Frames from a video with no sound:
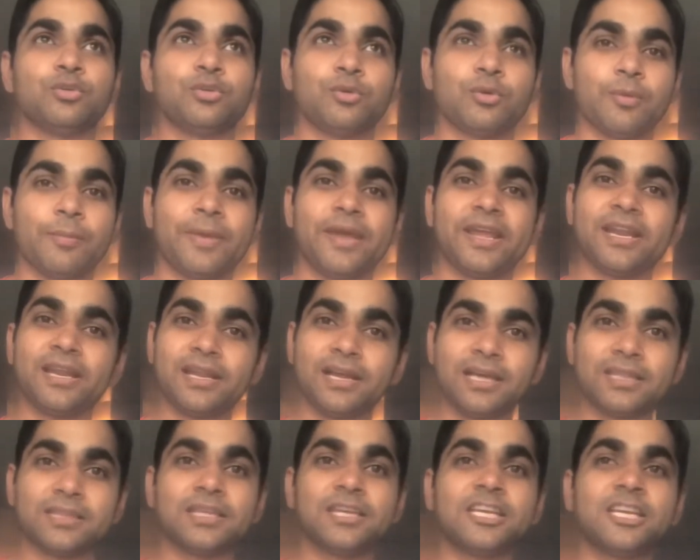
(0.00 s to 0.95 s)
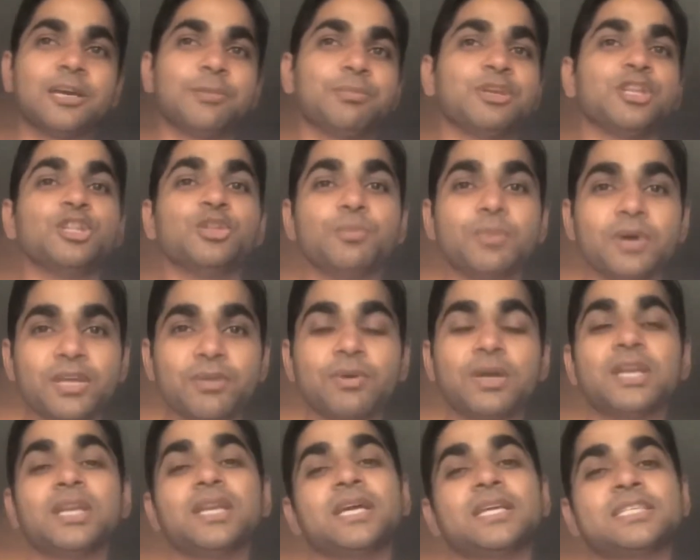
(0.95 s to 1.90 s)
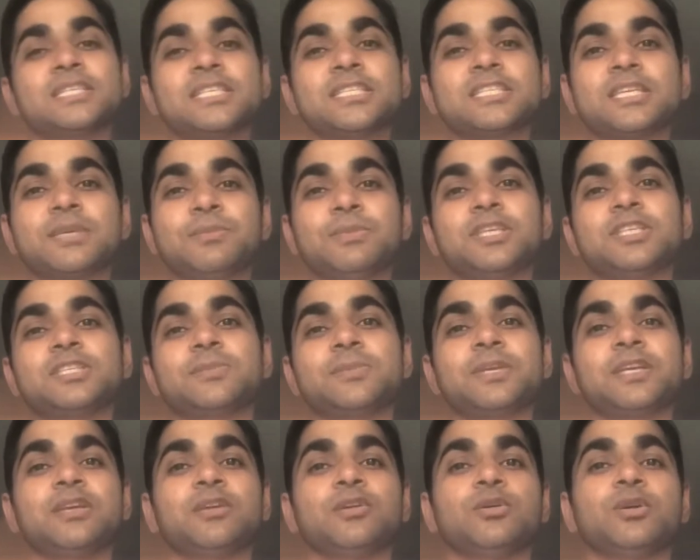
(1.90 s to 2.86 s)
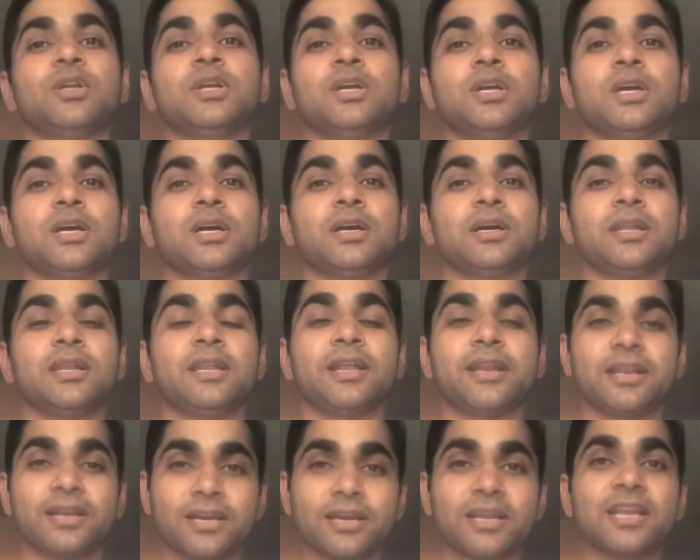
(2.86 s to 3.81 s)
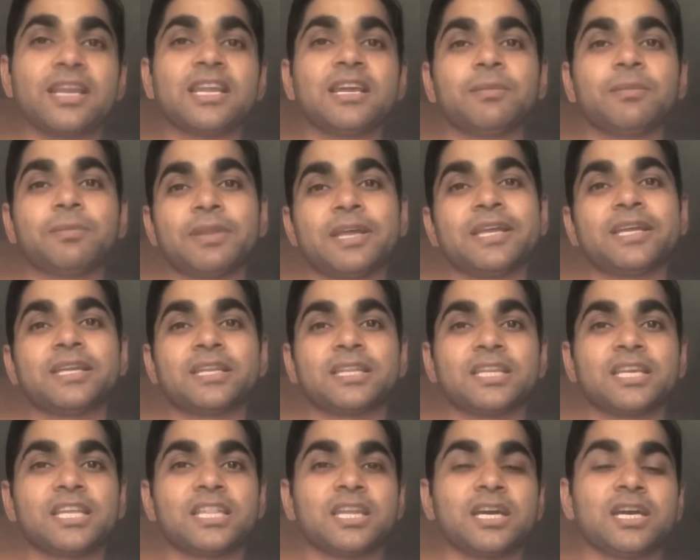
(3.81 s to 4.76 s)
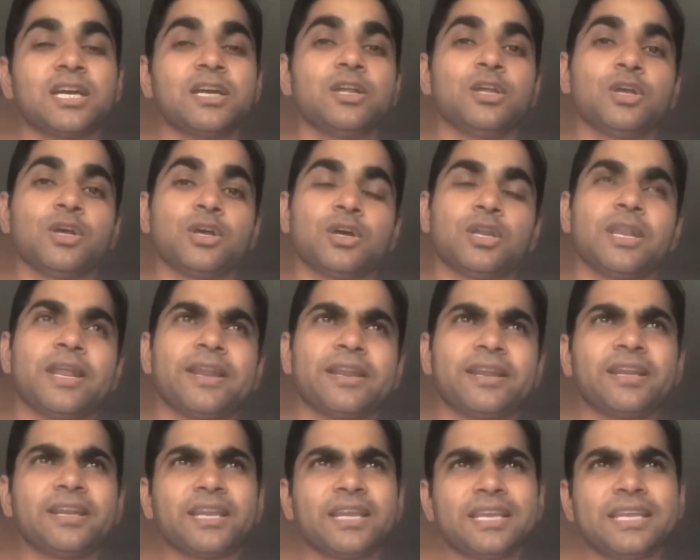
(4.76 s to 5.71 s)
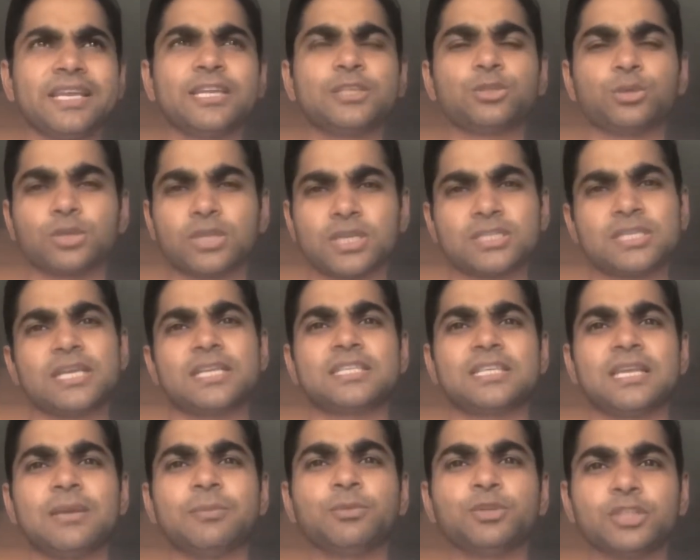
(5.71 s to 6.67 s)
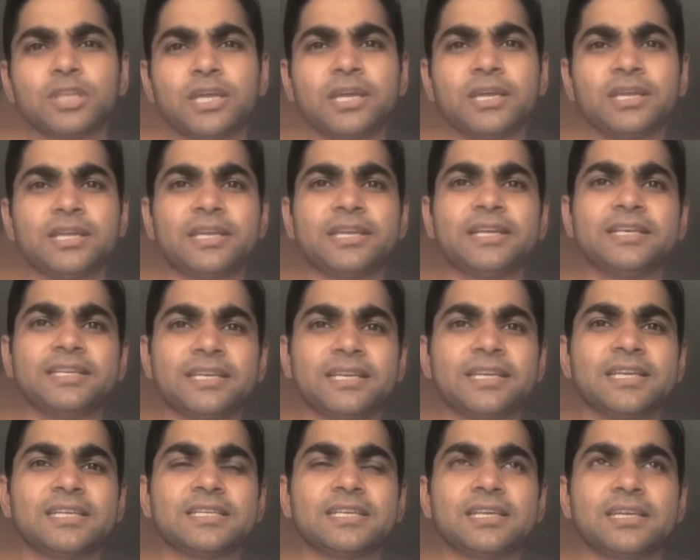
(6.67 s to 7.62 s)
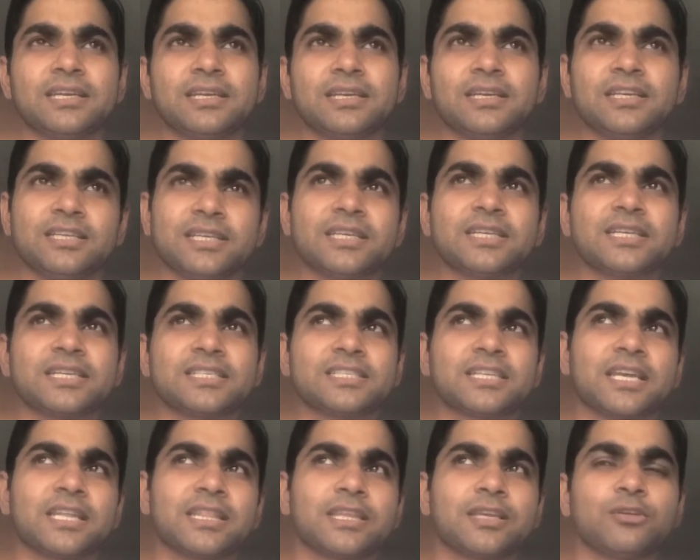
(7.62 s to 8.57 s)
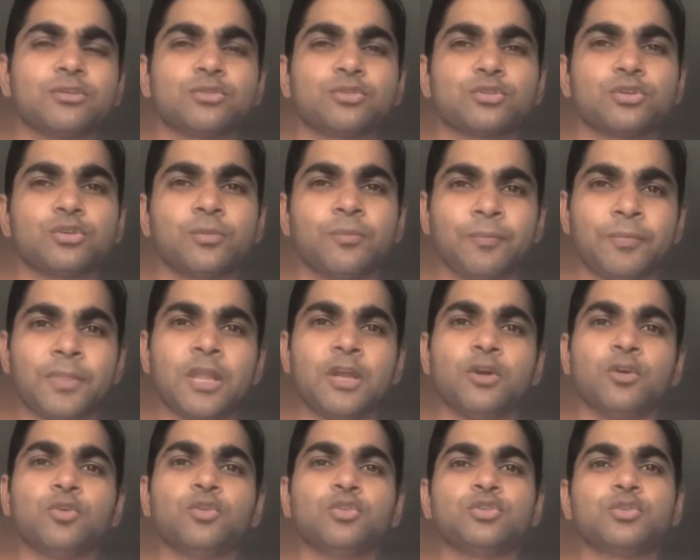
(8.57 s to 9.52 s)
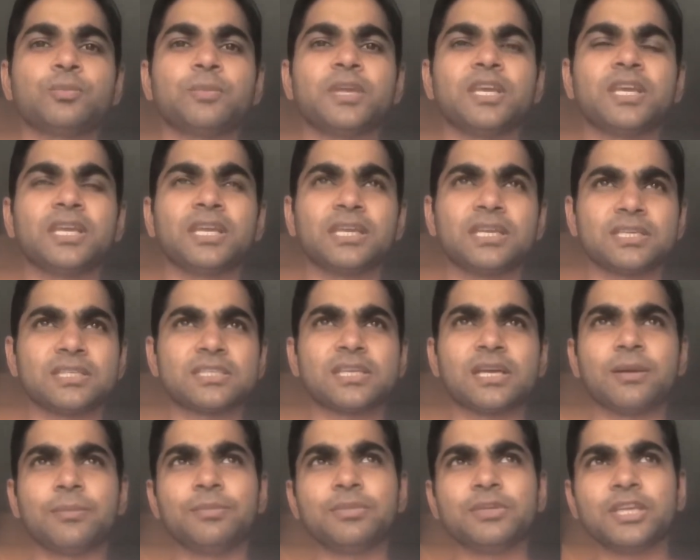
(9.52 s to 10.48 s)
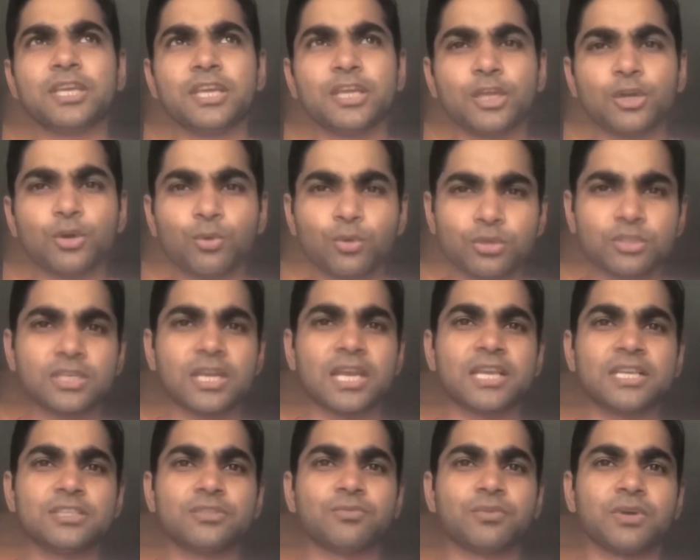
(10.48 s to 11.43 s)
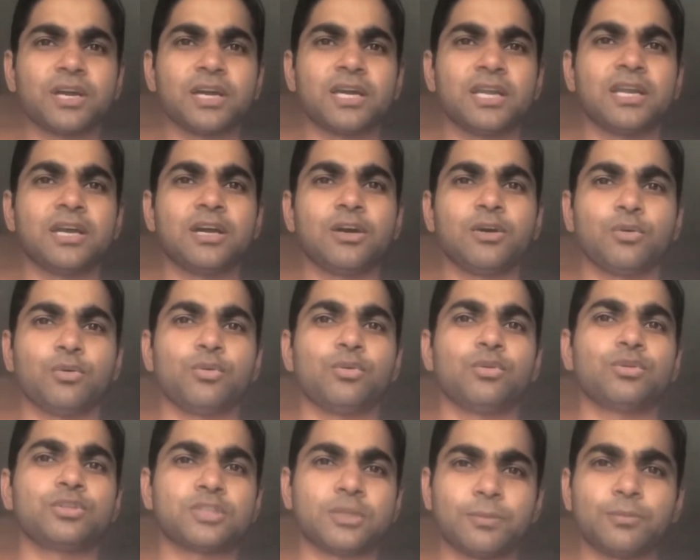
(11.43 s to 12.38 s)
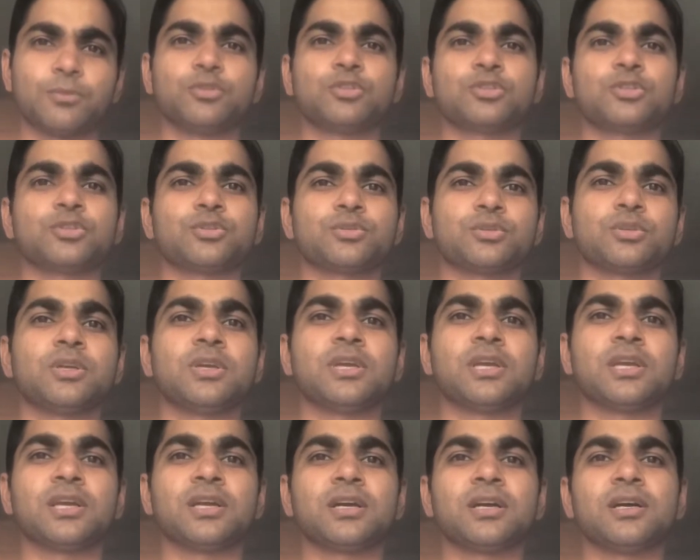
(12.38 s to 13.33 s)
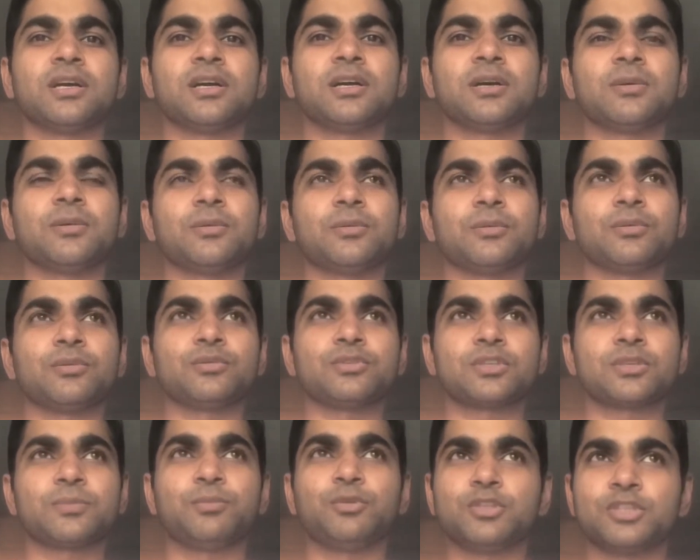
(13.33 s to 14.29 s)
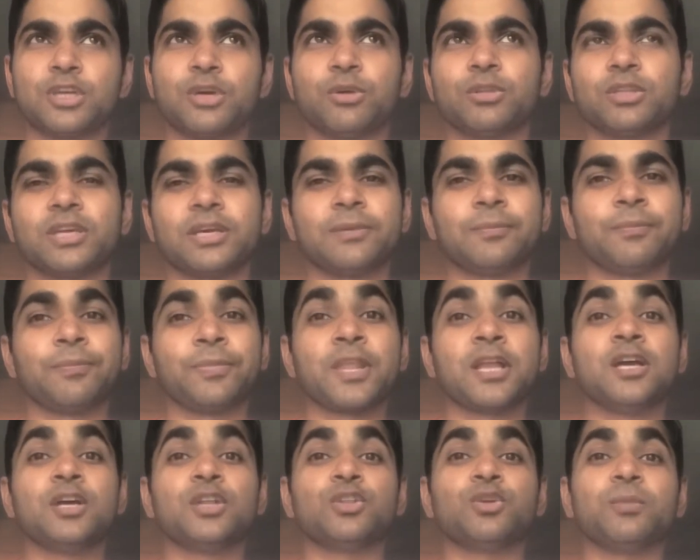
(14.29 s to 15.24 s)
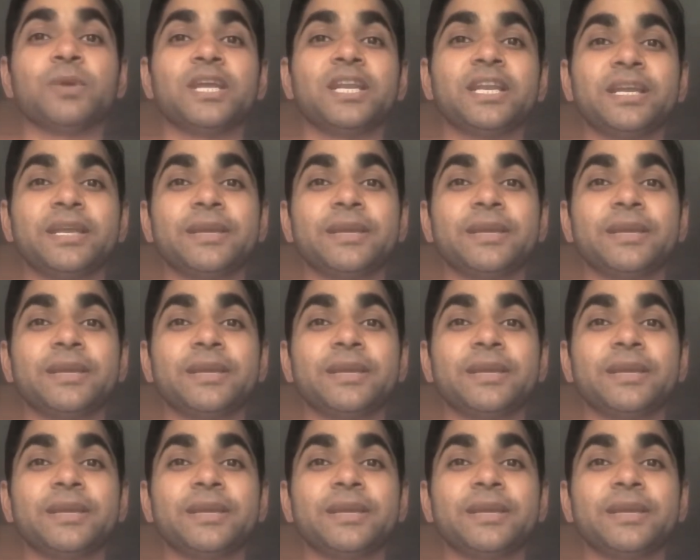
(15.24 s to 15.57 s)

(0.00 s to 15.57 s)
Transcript: मैंने आता ही अपने दुबई वाले लाइसेंस के बेस पे ही लर्नर के लिए अप्लाई कर दिया था लर्नर के लिए एक छोटा सा एग्ज़ाम होता है रिटन रिटन टेस्ट कहते हैं उसको उसमें सब ये रूट साइंस वगैरह और सब कुछ उस पूछा होता है तो मैंने